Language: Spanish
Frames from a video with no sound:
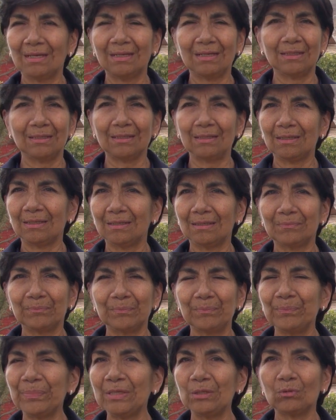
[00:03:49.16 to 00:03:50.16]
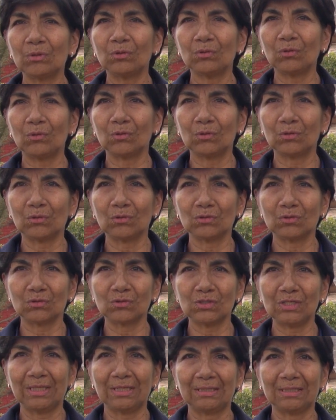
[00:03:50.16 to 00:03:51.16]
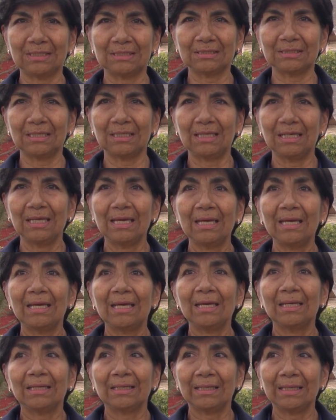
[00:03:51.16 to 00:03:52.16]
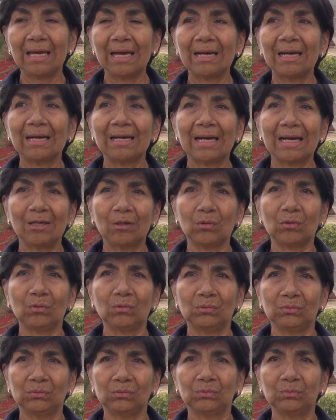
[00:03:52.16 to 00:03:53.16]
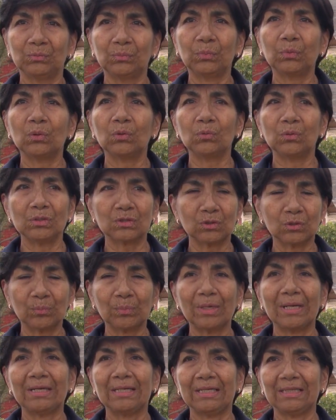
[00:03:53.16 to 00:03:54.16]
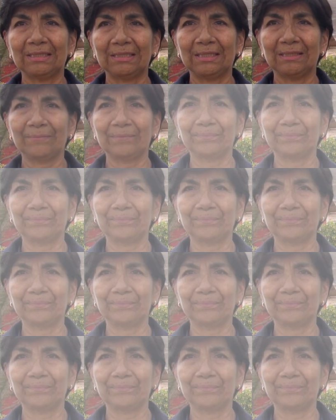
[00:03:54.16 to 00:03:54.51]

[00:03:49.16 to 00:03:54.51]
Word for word: Y pido a todos los docentes que hagan algo por nuestro planeta.